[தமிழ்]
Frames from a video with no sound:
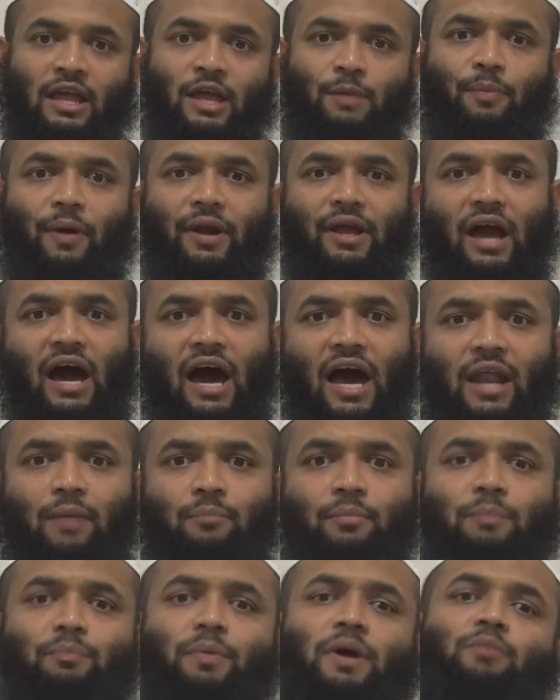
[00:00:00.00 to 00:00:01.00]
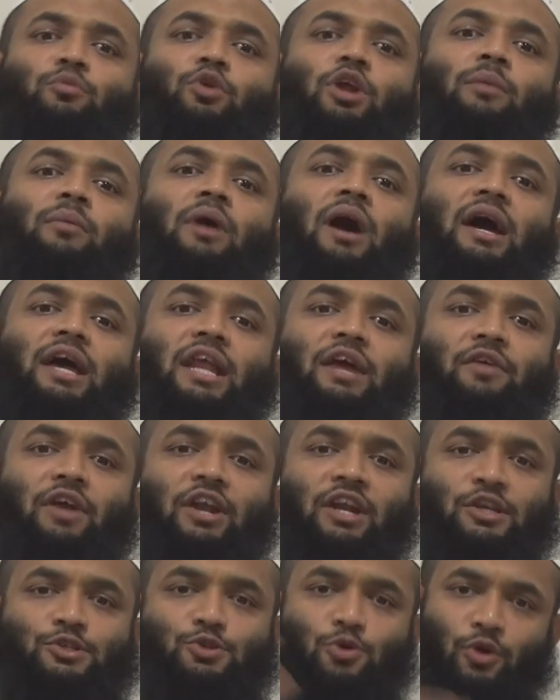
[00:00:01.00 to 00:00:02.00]
இப்படி ஆரம்பித்த மூலமாக இறைவன்
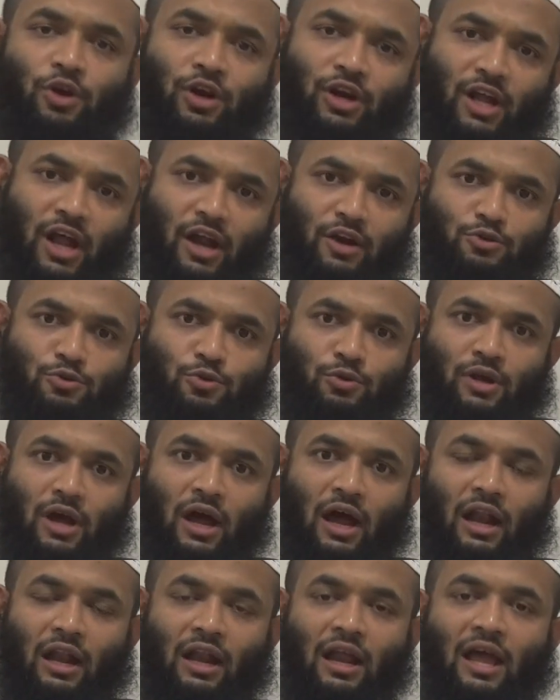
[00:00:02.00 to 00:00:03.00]
என்ன சொல்லுகின்றான் சொன்னால்